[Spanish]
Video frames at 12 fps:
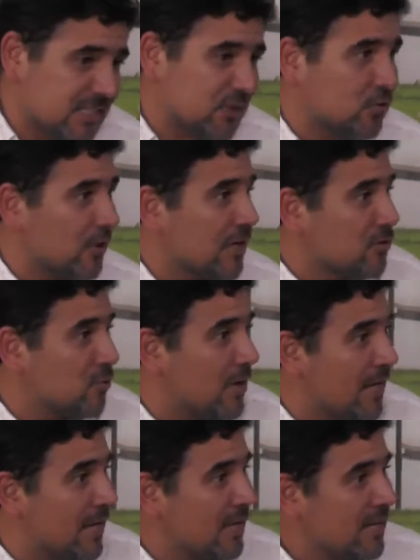en el centro de la
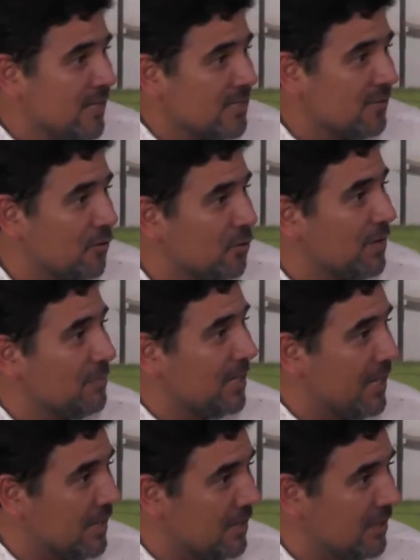ciudad se vive de una
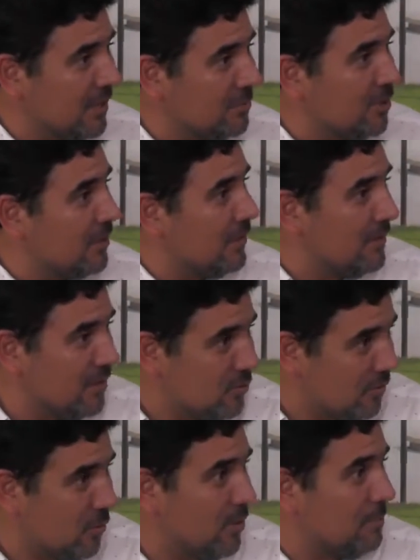manera distinta, porque de
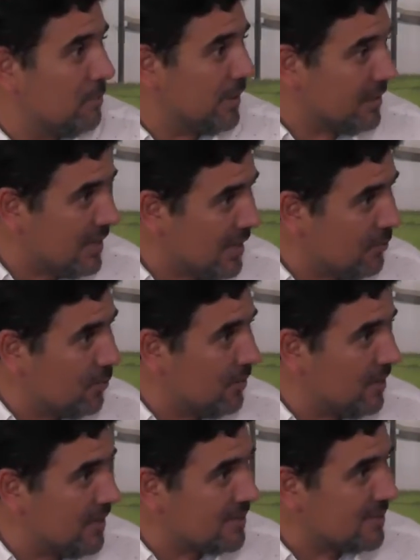hecho había un espectáculo el